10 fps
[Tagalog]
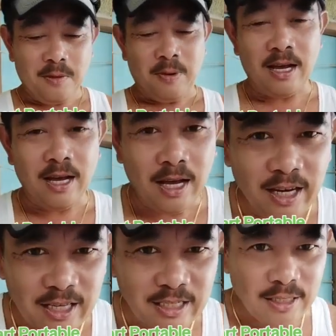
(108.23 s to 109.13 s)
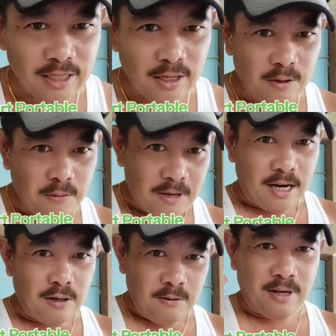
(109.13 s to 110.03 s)
para hindi sila sa
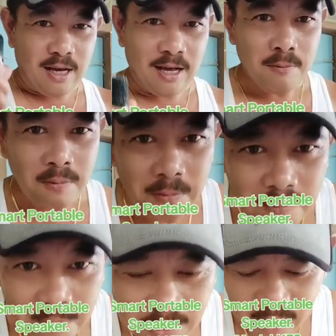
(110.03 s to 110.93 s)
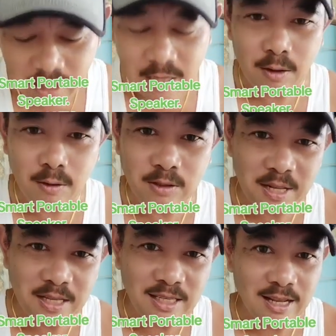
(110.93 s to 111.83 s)
giduhan ng duda, pagkausap uh,
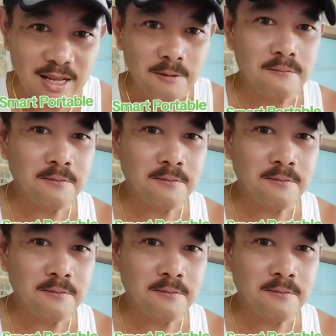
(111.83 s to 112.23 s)
natin sila,